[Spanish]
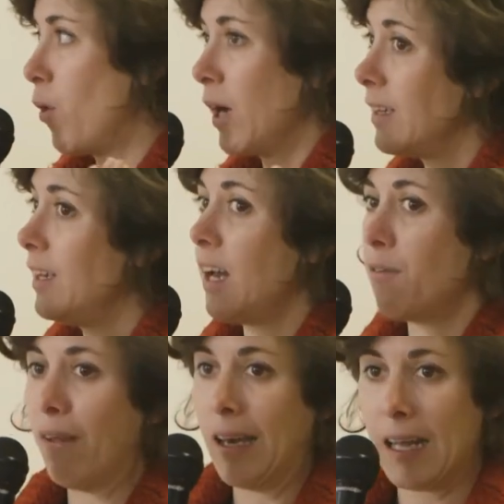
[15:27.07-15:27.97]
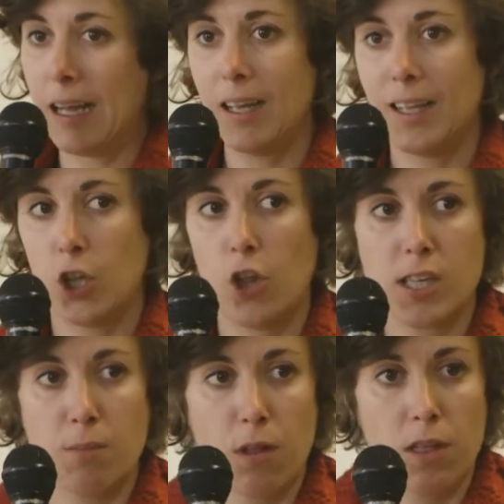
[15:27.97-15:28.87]
política final de todo
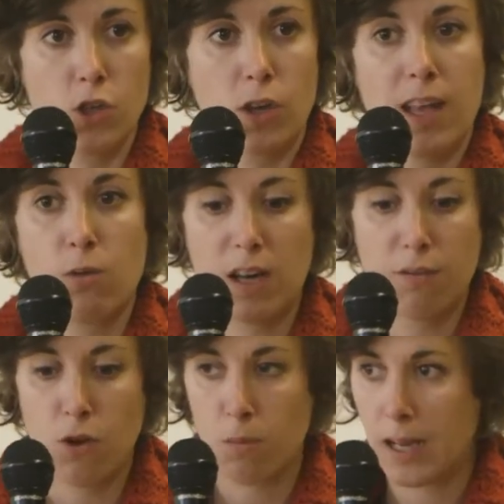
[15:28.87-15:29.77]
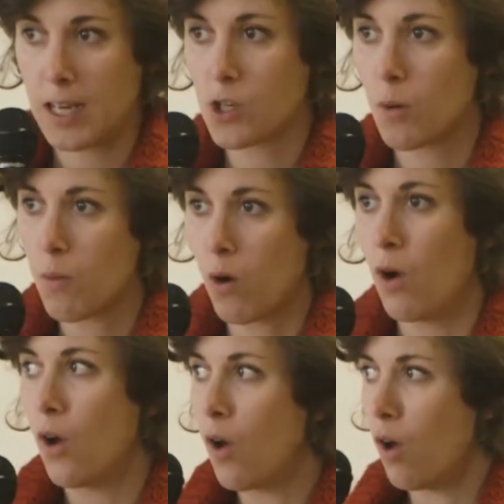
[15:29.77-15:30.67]
ese proceso que de alguna forma es
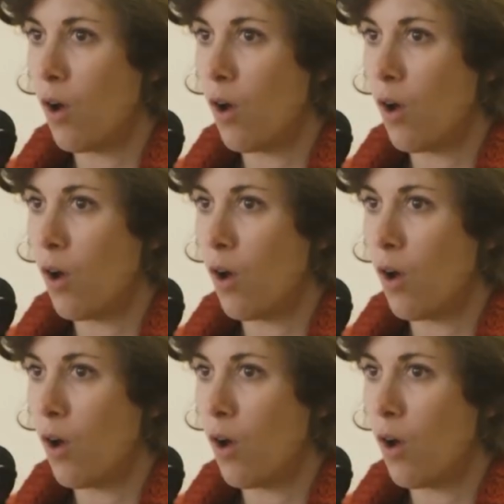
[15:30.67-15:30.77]
como